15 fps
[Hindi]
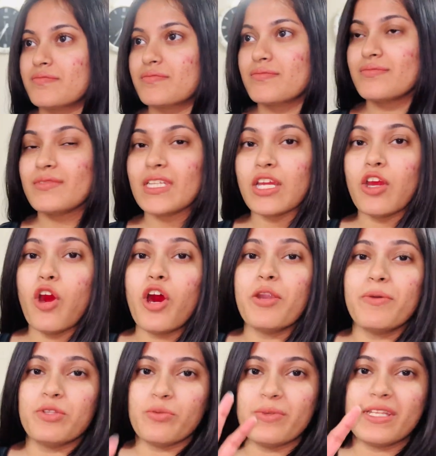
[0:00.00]
पता नहीं और, और
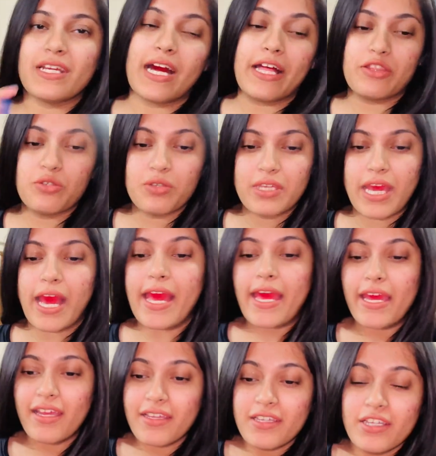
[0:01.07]
मैं तुम्हें दिखाती हूँ क्या
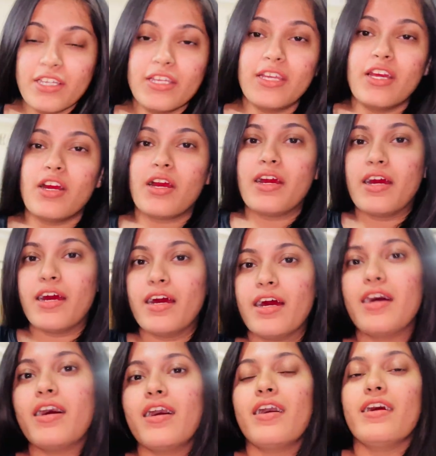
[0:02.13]
है
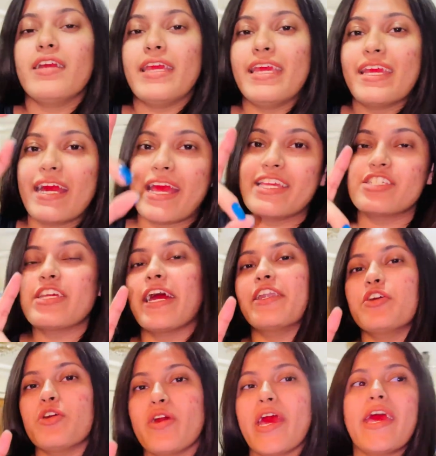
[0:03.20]
एक आई
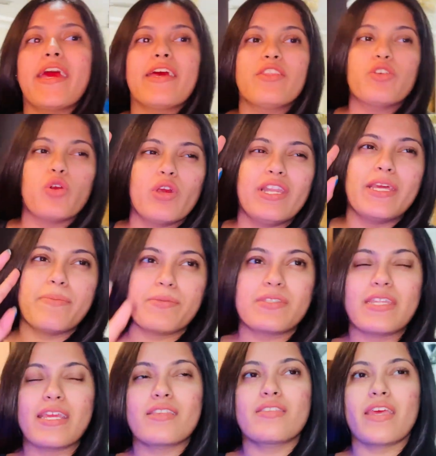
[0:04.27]
है दो
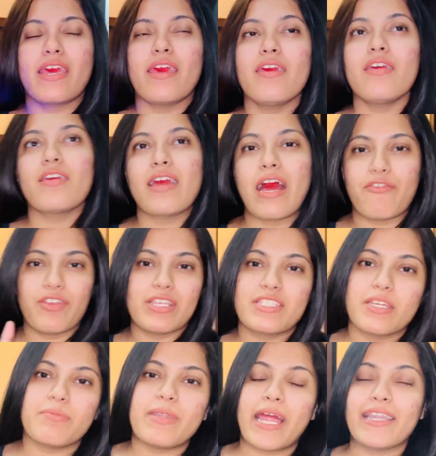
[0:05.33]
लिपस्टिक्स हैं काफी
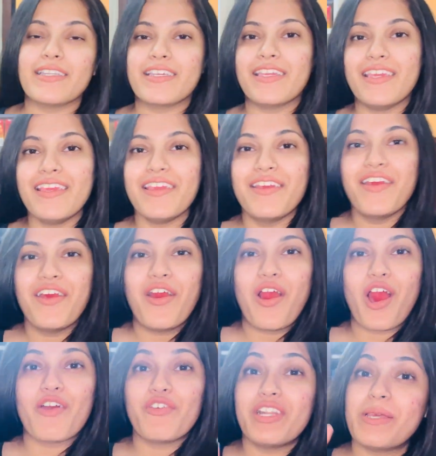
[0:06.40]
अच्छे ब्रांड की
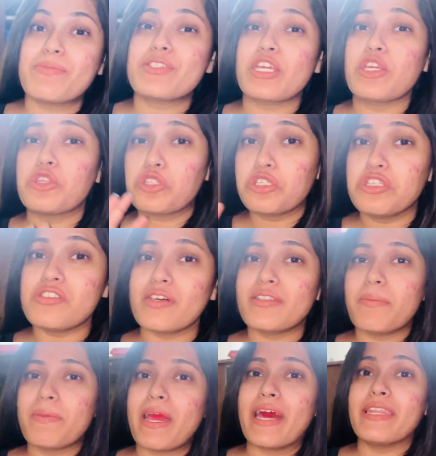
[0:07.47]
और वो लिपस्टिक इतनी ज्यादा
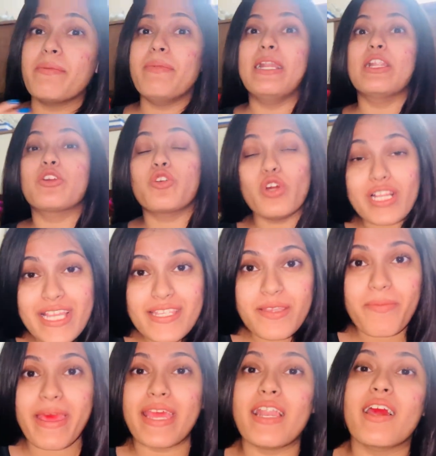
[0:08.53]
प्यारी बिल्कुल जैसे
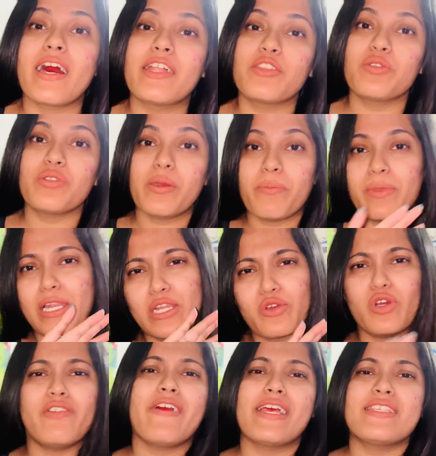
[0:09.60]
मैं लगाती हूँ ना
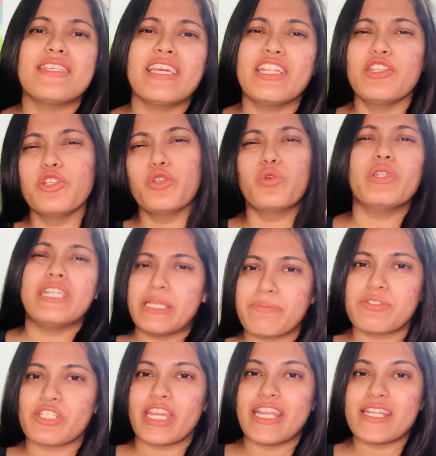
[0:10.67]
बिल्कुल वैसी है न्यूड लिप
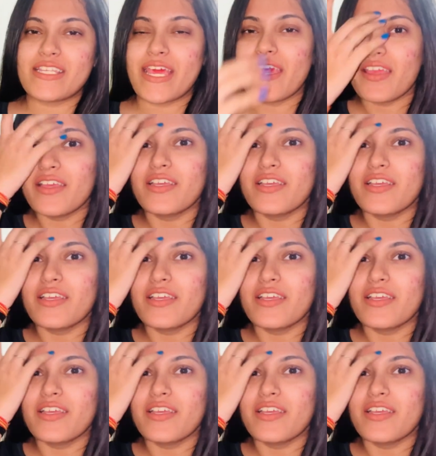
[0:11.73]
शेड्स है